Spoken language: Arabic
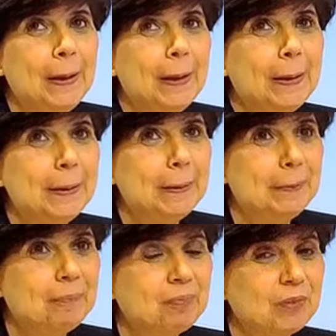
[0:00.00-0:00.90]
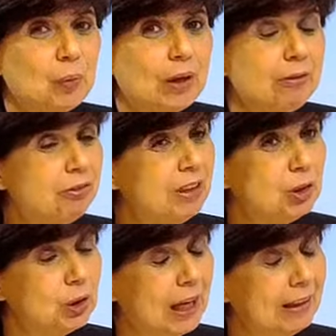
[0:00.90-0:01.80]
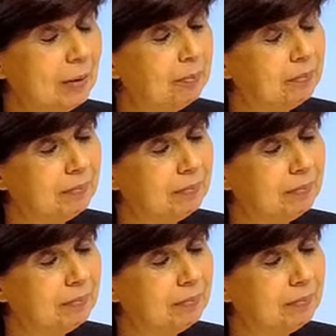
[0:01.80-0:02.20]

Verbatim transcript: آه، وكان في لجنة حكم